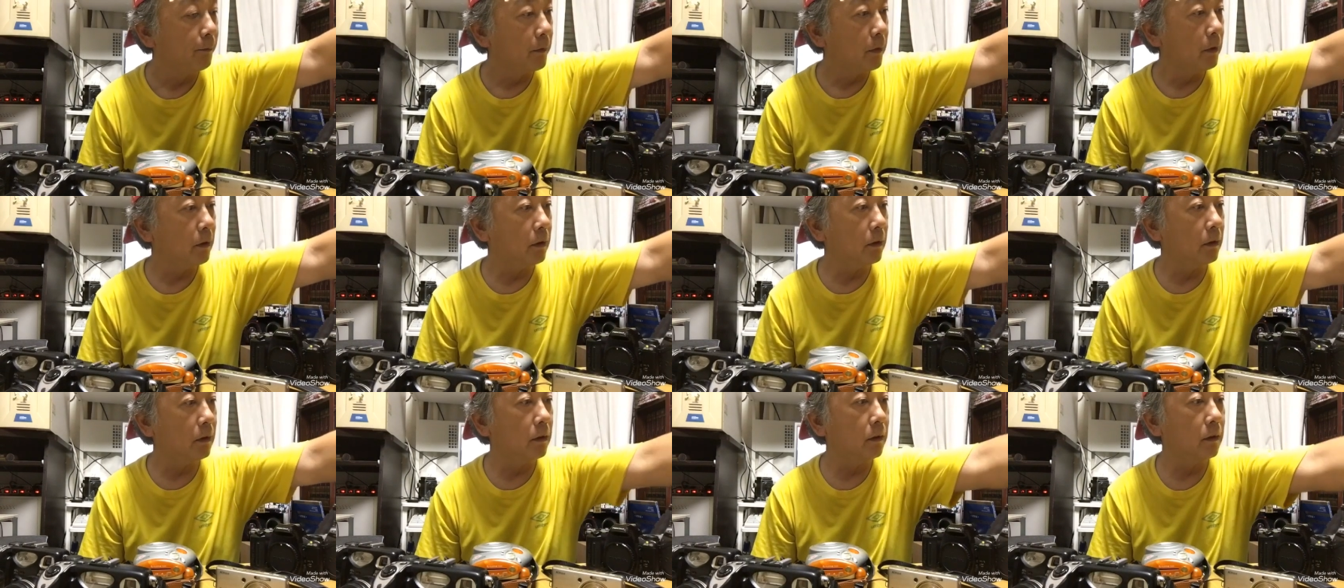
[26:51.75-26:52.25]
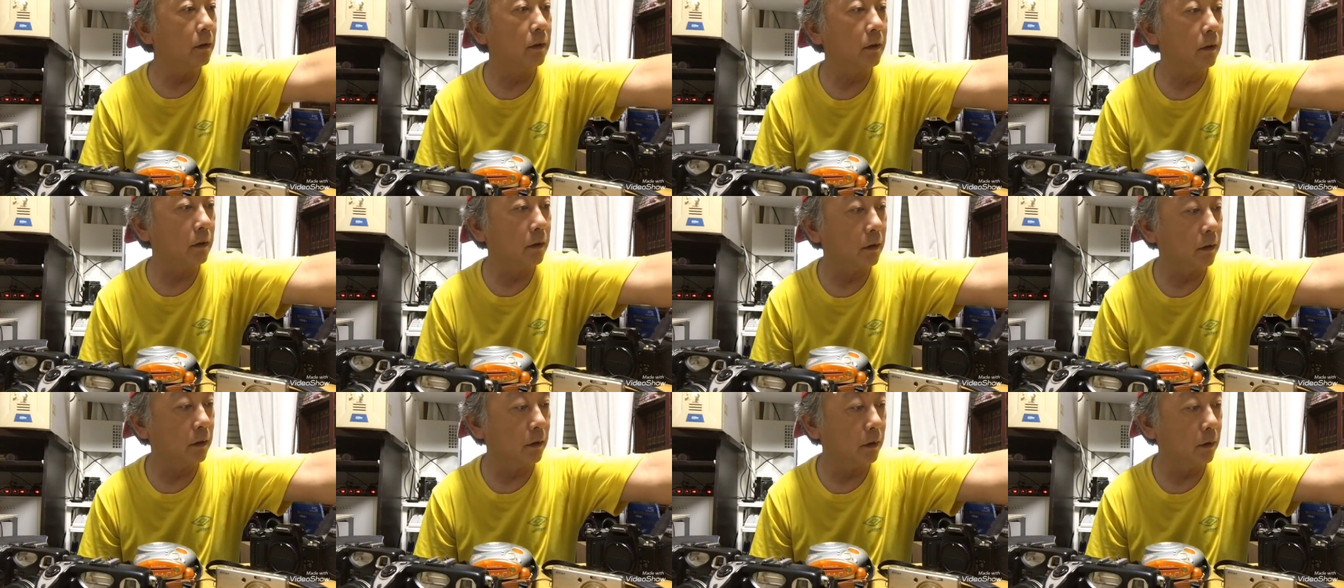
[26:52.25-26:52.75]

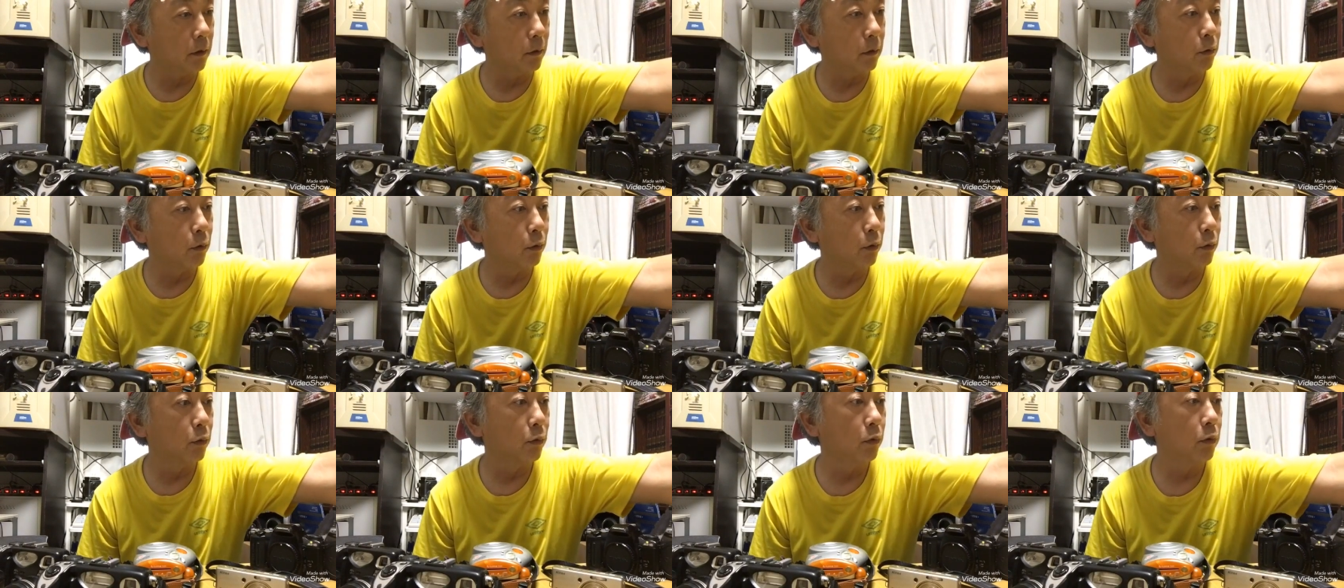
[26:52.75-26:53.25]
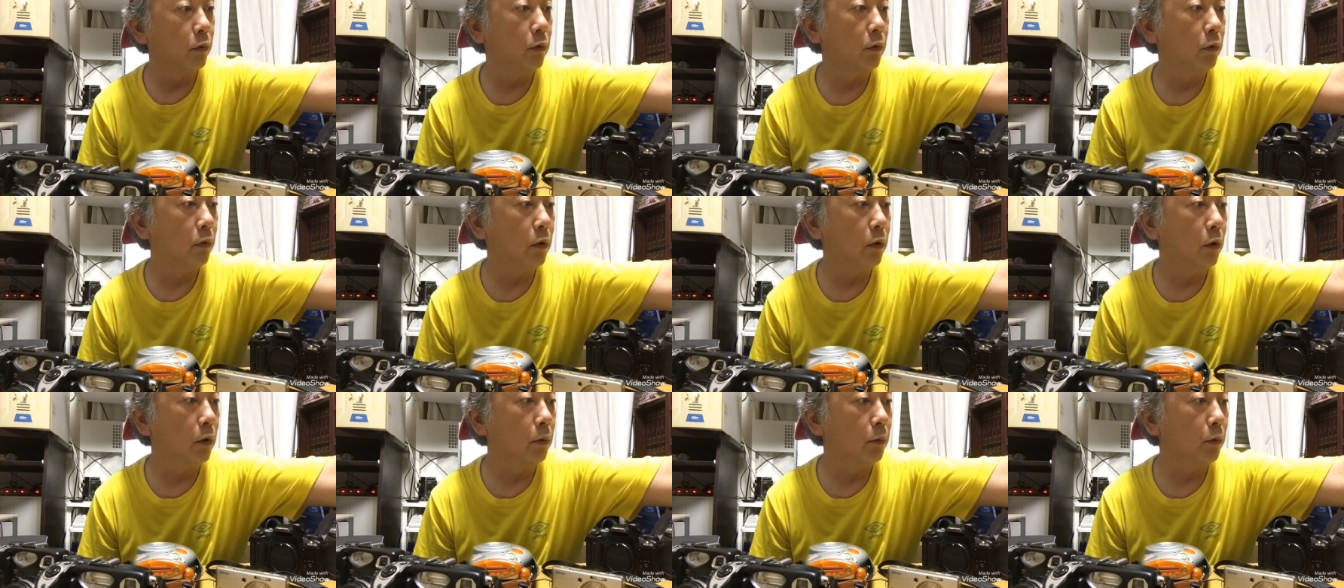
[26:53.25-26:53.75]
ねえ、こ
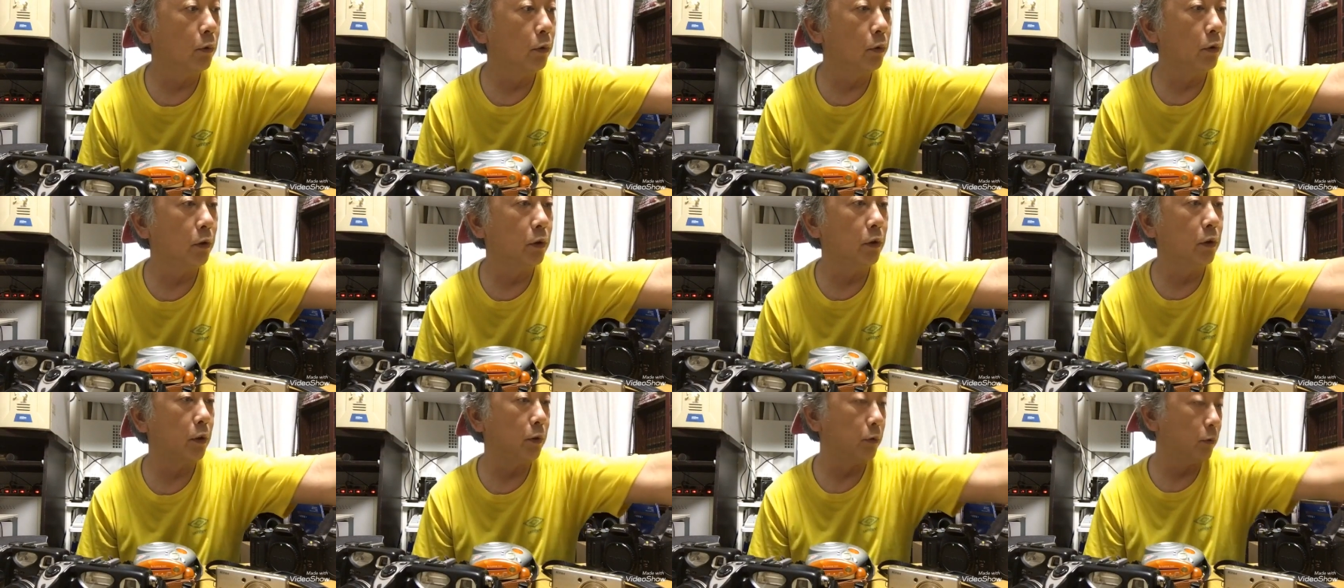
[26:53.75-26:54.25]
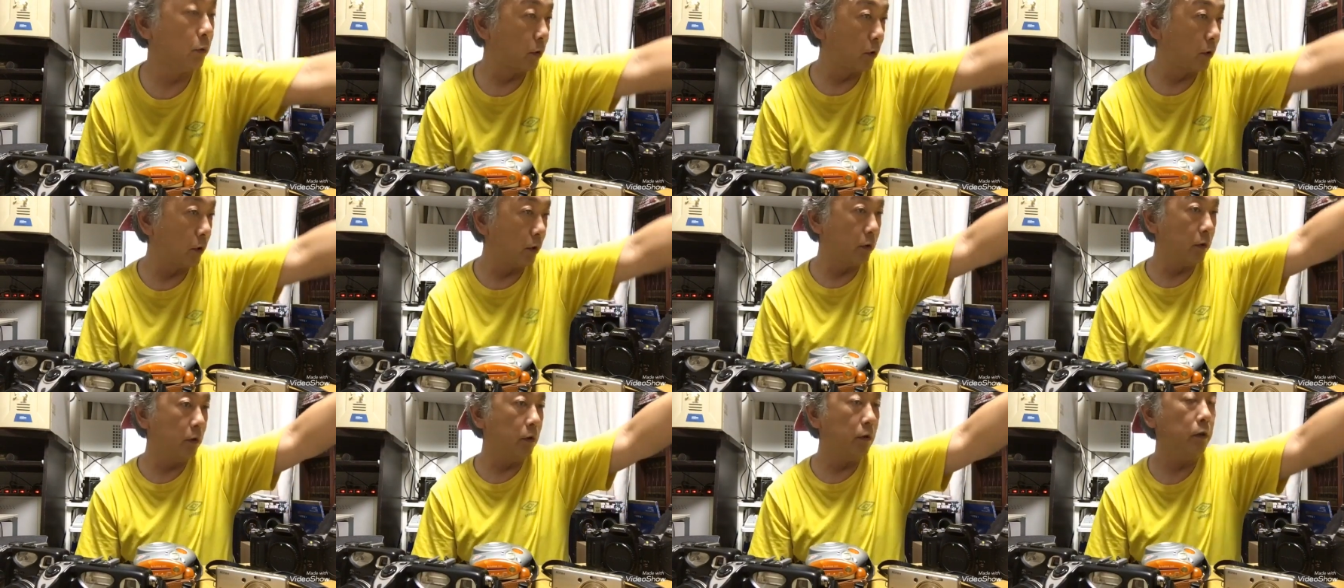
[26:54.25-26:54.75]
んなもんなの
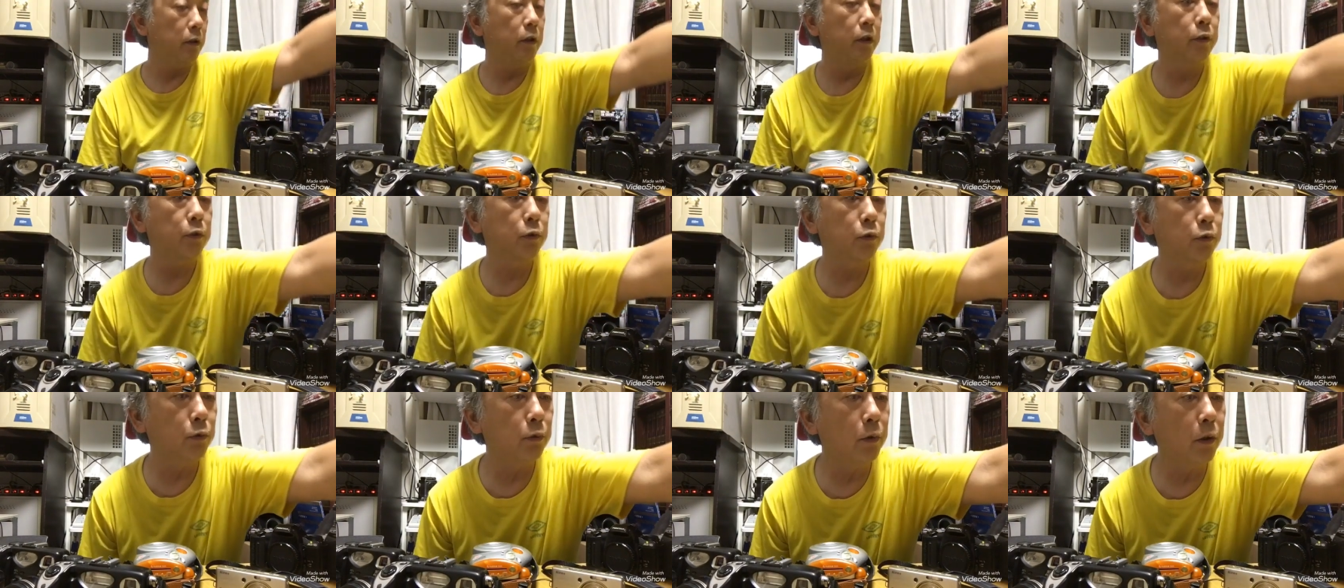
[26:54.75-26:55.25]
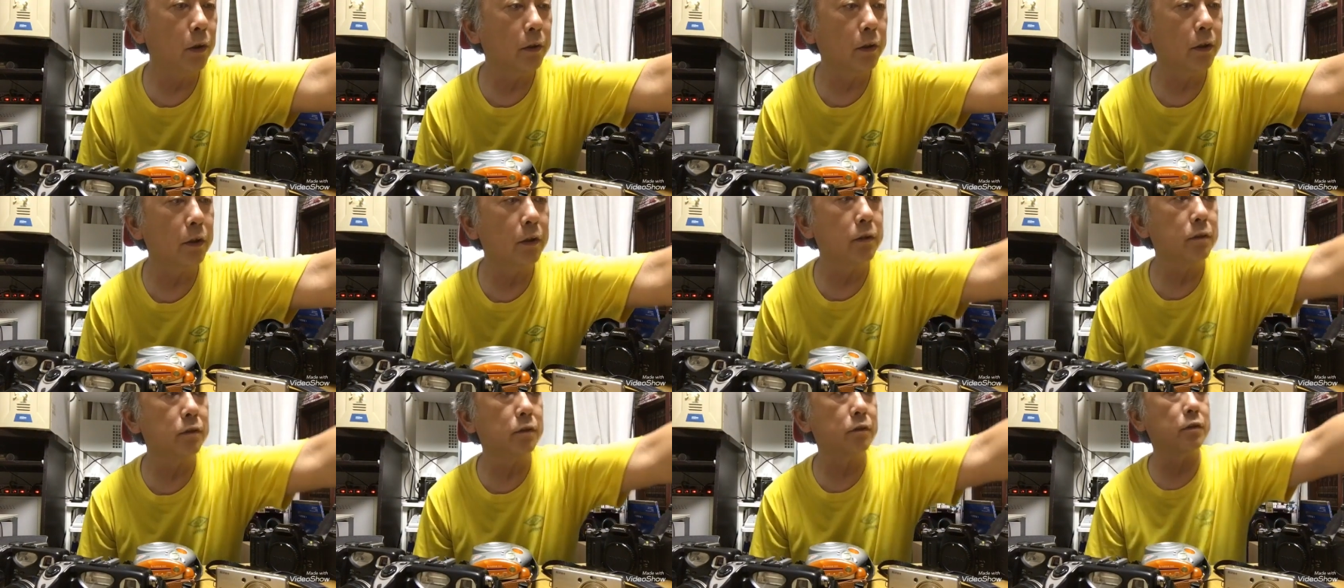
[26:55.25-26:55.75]
かなあとは
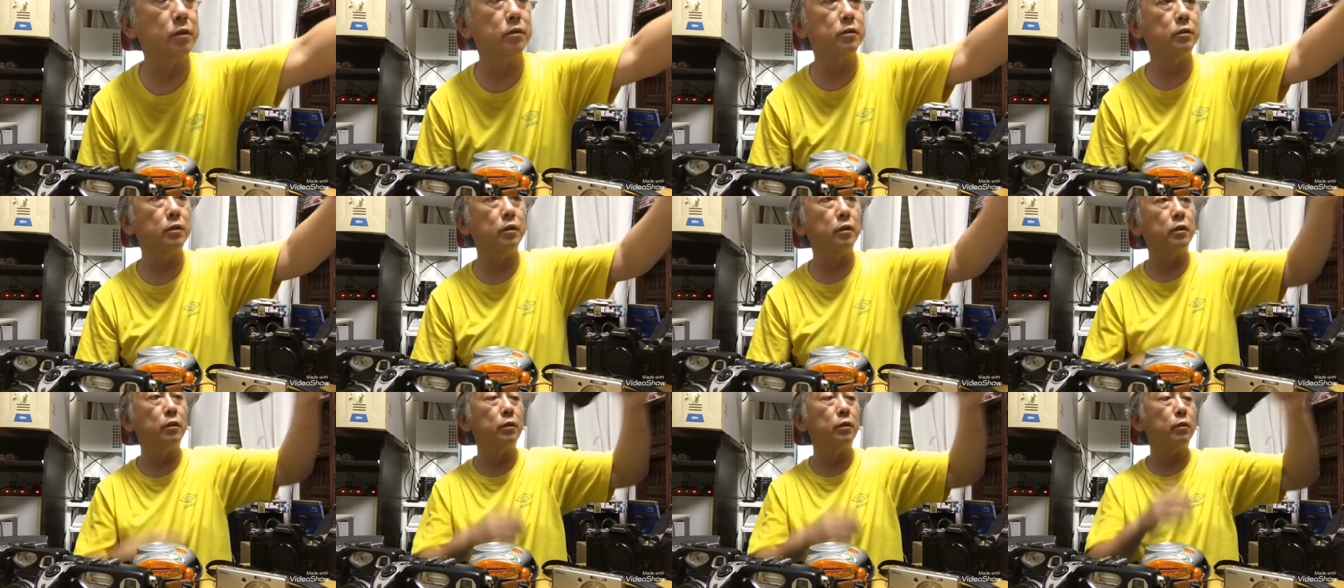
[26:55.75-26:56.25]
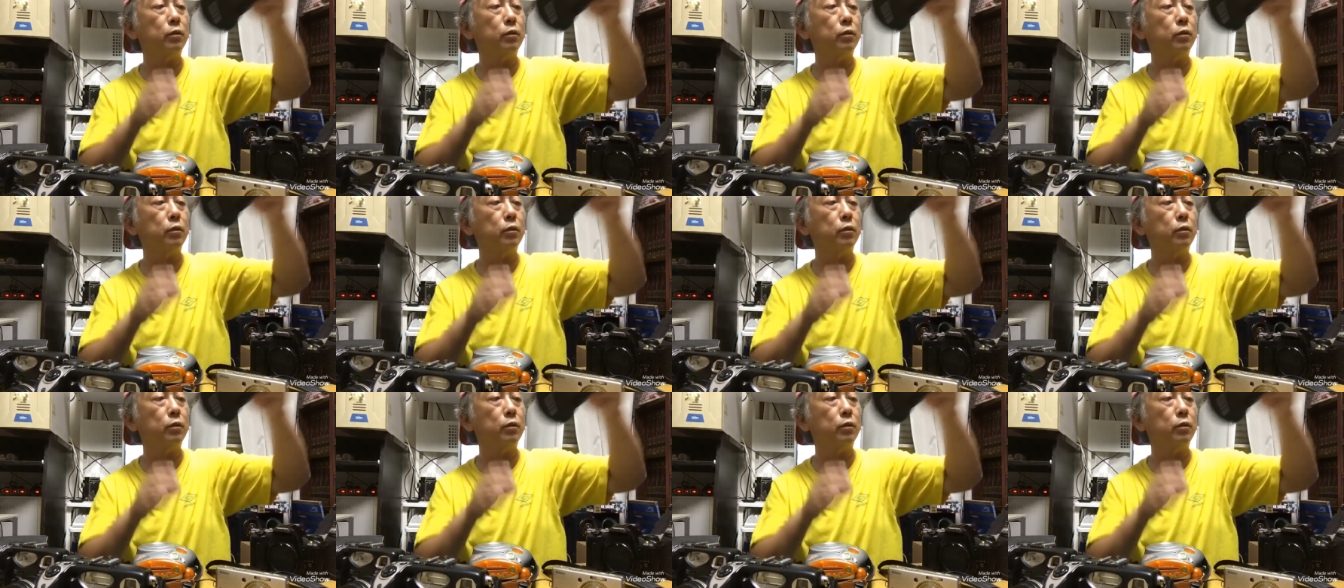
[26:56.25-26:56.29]
レンズですね。